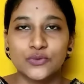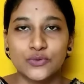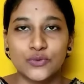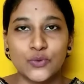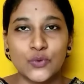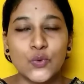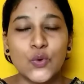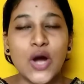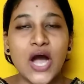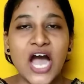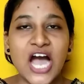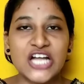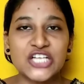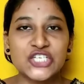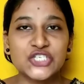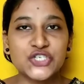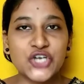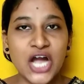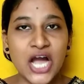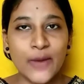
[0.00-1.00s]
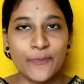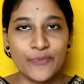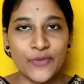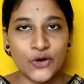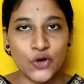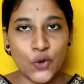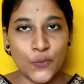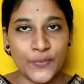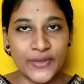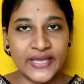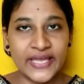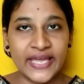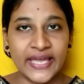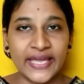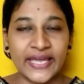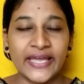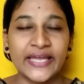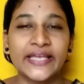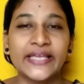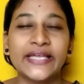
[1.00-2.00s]
तो आज का अपना टॉपिक
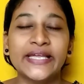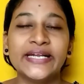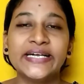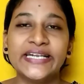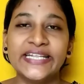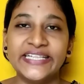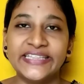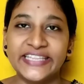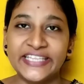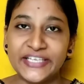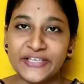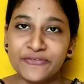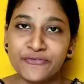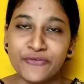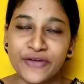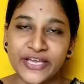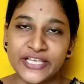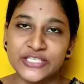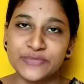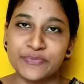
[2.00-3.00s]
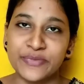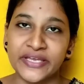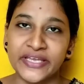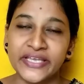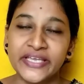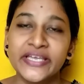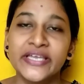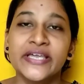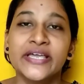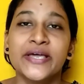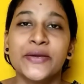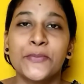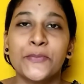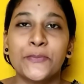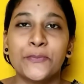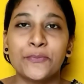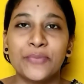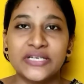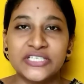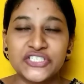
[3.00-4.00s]
है कि टीथिंग फेज़ में
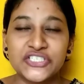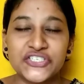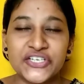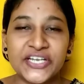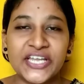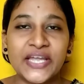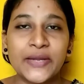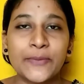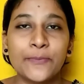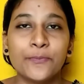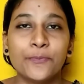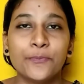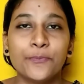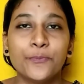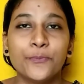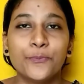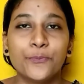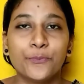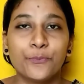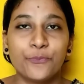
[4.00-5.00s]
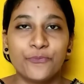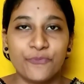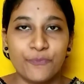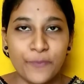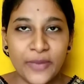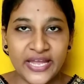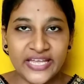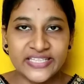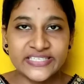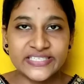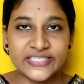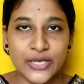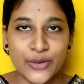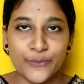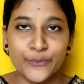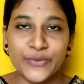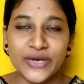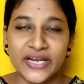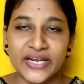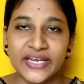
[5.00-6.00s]
बच्चे के पेन्स
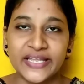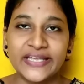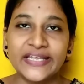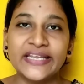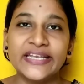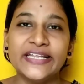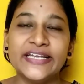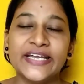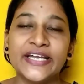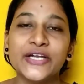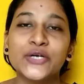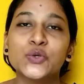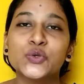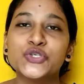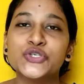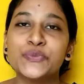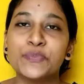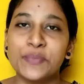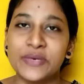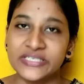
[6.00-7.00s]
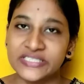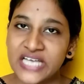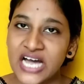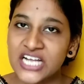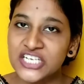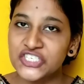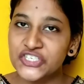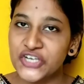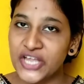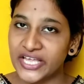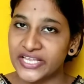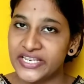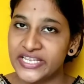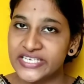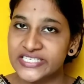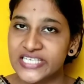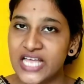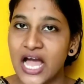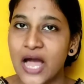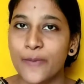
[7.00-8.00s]
कम करने के लिए कुछ मसाज
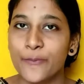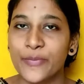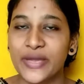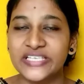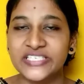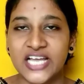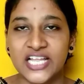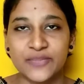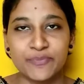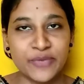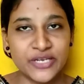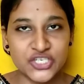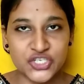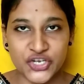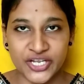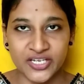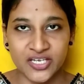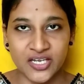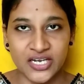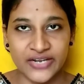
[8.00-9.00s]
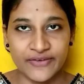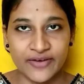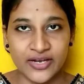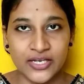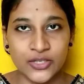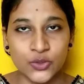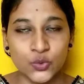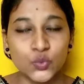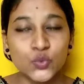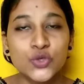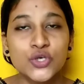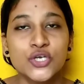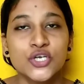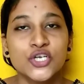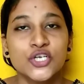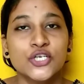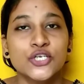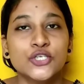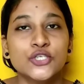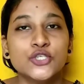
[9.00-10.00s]
टेक्निक्स आपके साथ मैं शेयर करने वाली
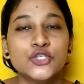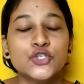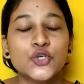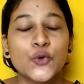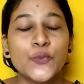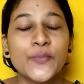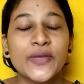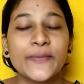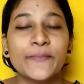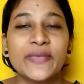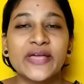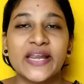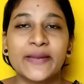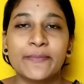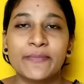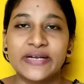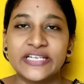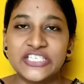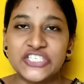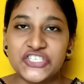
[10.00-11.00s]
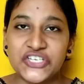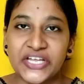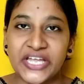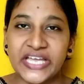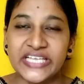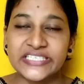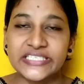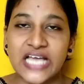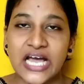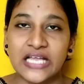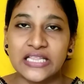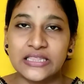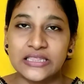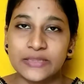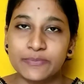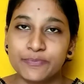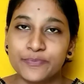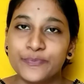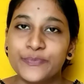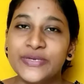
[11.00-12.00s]
हूँ जो मैं मेरे बच्चे के
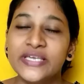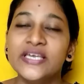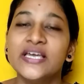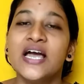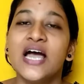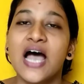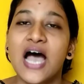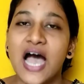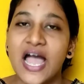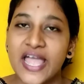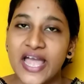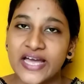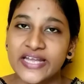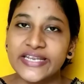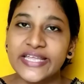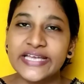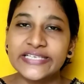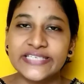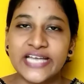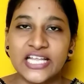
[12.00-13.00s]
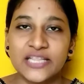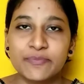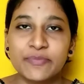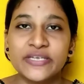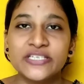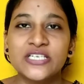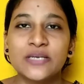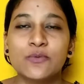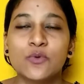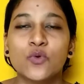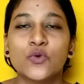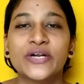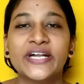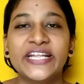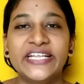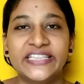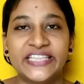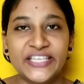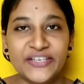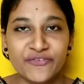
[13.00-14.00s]
साथ भी आयान के साथ भी जब वो
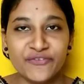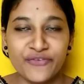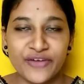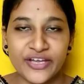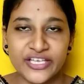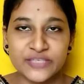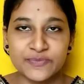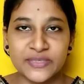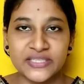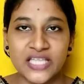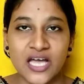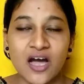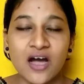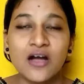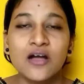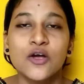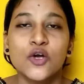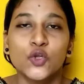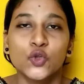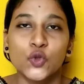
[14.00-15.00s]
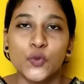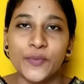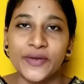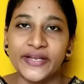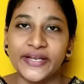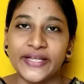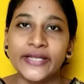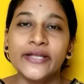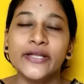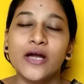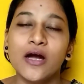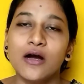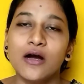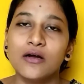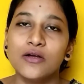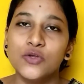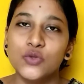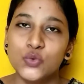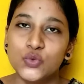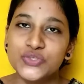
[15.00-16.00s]
टीथिंग फेज़ में था तो मैंने
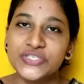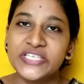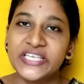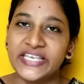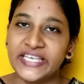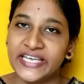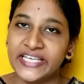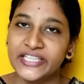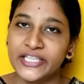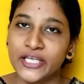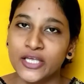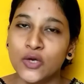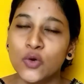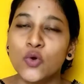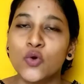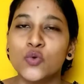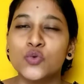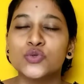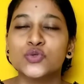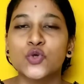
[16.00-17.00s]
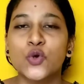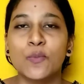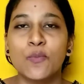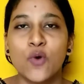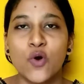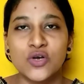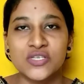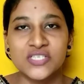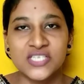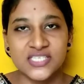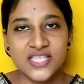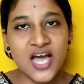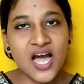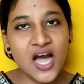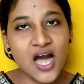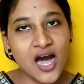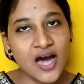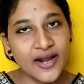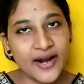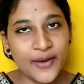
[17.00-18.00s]
यूज़ किए थे और उसको बहुत ज़्यादा
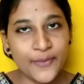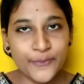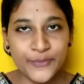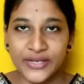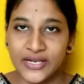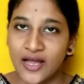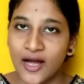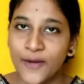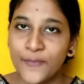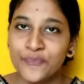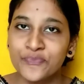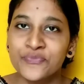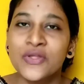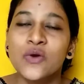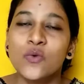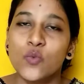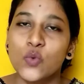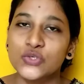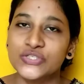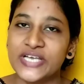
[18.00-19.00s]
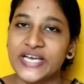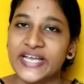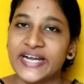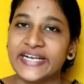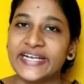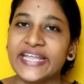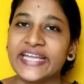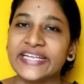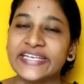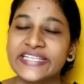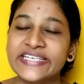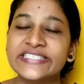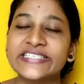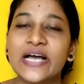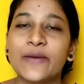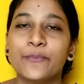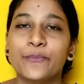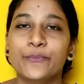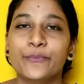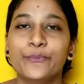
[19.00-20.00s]
आराम मिला वो सारे टेक्निक्स
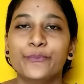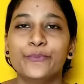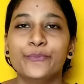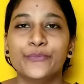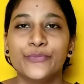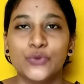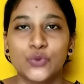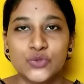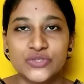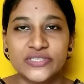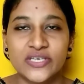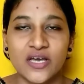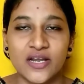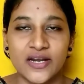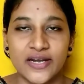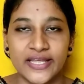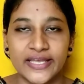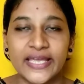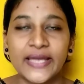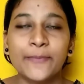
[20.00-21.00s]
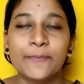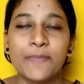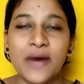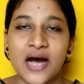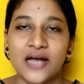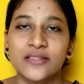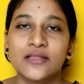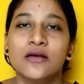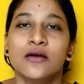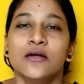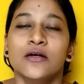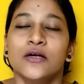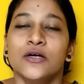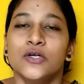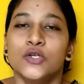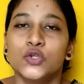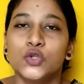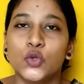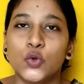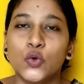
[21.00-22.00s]
अब यूज़ करने के बाद
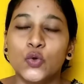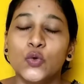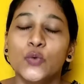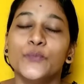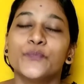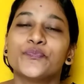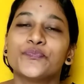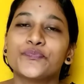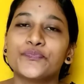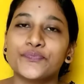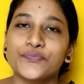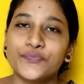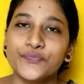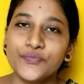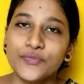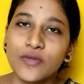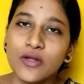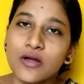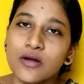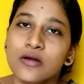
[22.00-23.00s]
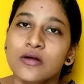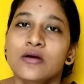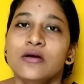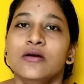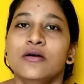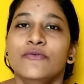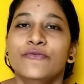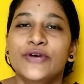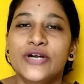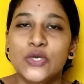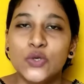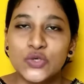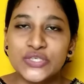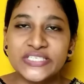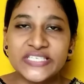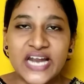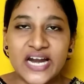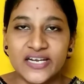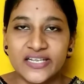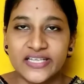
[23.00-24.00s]
तो वीडियो
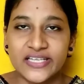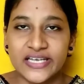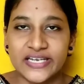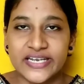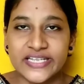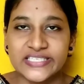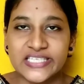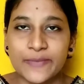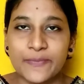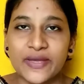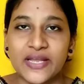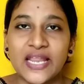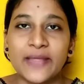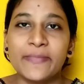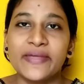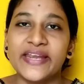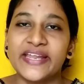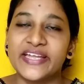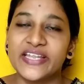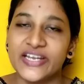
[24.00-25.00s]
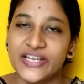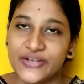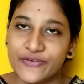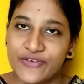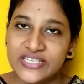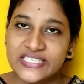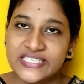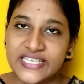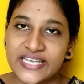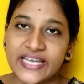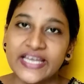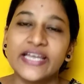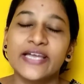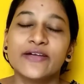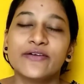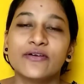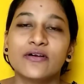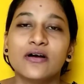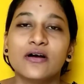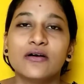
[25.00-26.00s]
स्टार्ट करने से पहले मेरी एक रिक्वेस्ट है
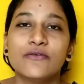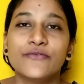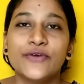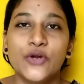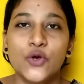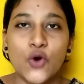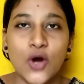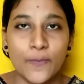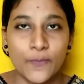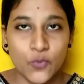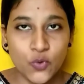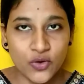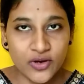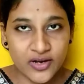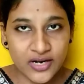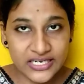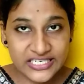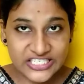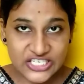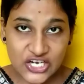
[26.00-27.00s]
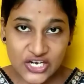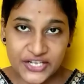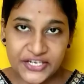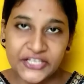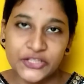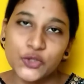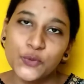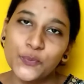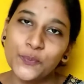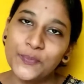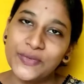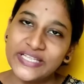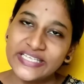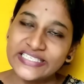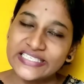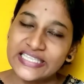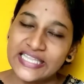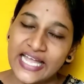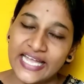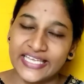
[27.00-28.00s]
वीडियो आपको अगर अच्छा लगे तो
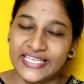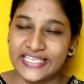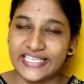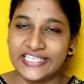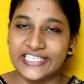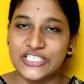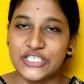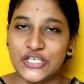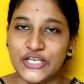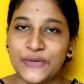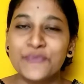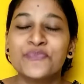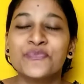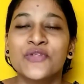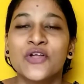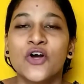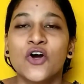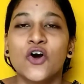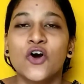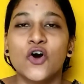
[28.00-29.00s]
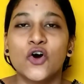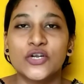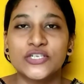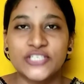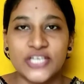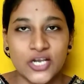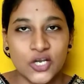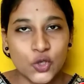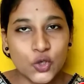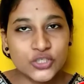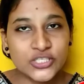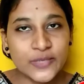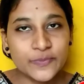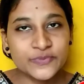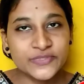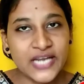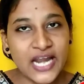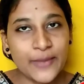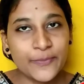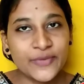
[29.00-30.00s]
प्लीज़ लाइक कीजिए और चैनल को
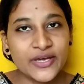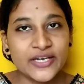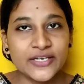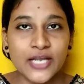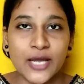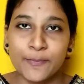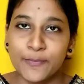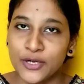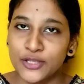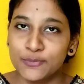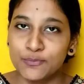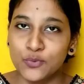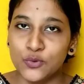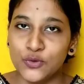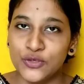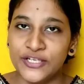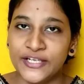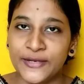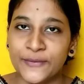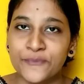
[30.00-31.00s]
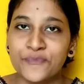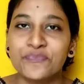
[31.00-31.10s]
सब्सक्राइब करना मत भूलिए